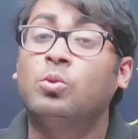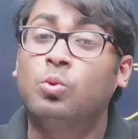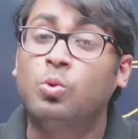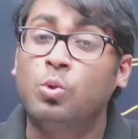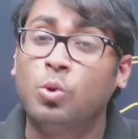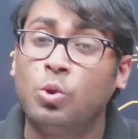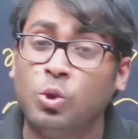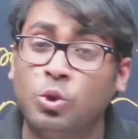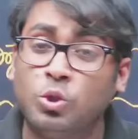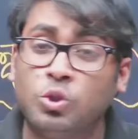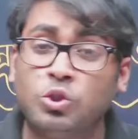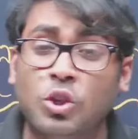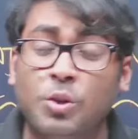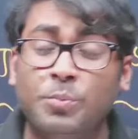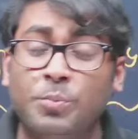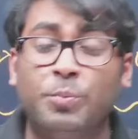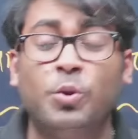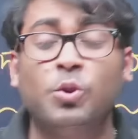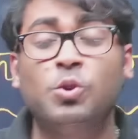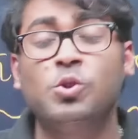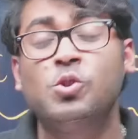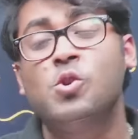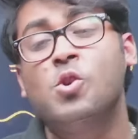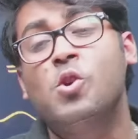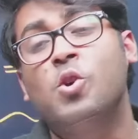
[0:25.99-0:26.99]

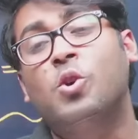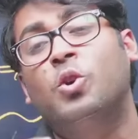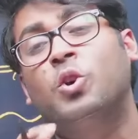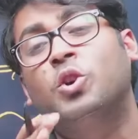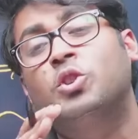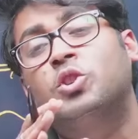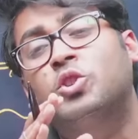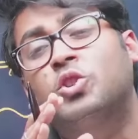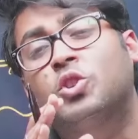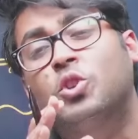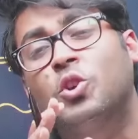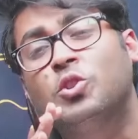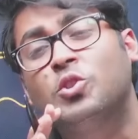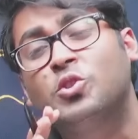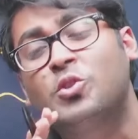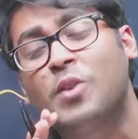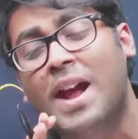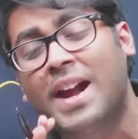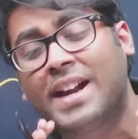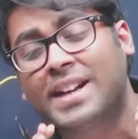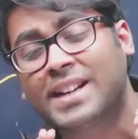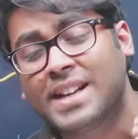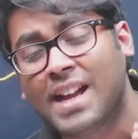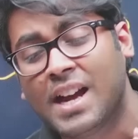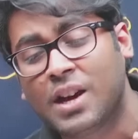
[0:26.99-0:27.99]
গুরুত্বপূর্ণ অত্যন্ত
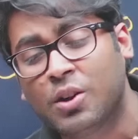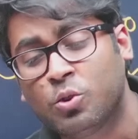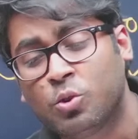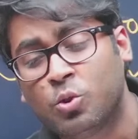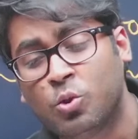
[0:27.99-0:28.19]
একটা